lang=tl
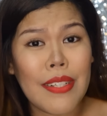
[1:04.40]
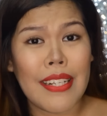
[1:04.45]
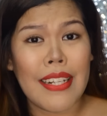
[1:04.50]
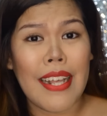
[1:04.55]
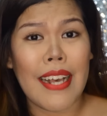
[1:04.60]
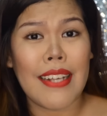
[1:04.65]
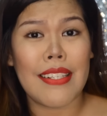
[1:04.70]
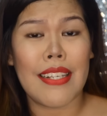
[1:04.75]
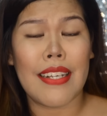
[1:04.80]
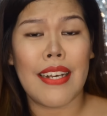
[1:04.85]
na
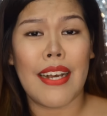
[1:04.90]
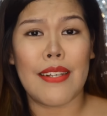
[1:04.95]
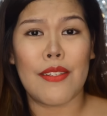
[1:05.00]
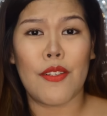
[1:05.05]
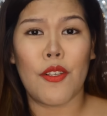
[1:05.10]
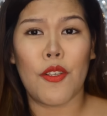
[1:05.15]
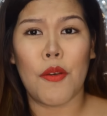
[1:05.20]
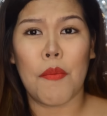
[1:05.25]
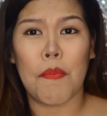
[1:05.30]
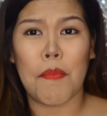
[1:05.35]

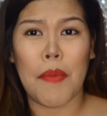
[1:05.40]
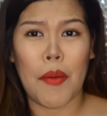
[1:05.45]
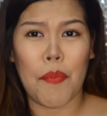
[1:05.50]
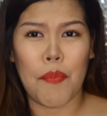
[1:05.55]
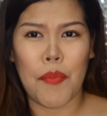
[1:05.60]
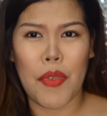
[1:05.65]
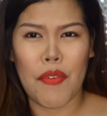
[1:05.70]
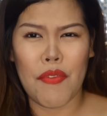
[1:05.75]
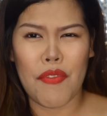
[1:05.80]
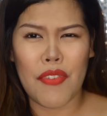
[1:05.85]
naasikaso yung
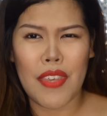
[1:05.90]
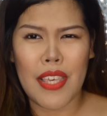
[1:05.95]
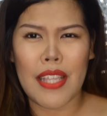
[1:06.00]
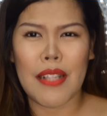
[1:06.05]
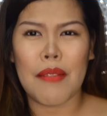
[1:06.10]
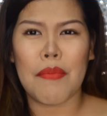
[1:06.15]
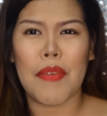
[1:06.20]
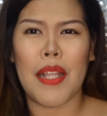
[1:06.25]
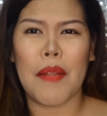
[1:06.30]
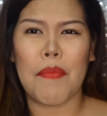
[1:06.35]

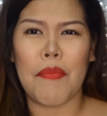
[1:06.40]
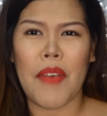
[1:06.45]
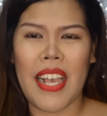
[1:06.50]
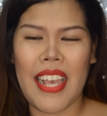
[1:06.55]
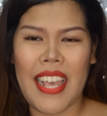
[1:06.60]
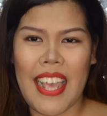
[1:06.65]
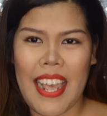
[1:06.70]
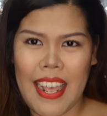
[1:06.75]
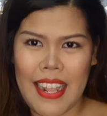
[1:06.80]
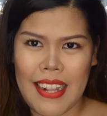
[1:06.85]
pag-film and
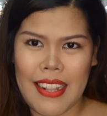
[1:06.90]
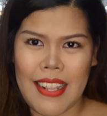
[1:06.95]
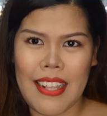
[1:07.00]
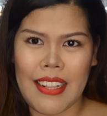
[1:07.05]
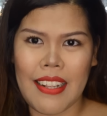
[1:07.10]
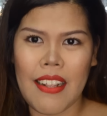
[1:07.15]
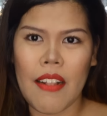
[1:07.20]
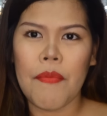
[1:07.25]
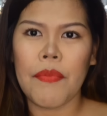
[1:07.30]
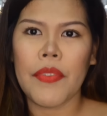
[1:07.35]
pag-edit.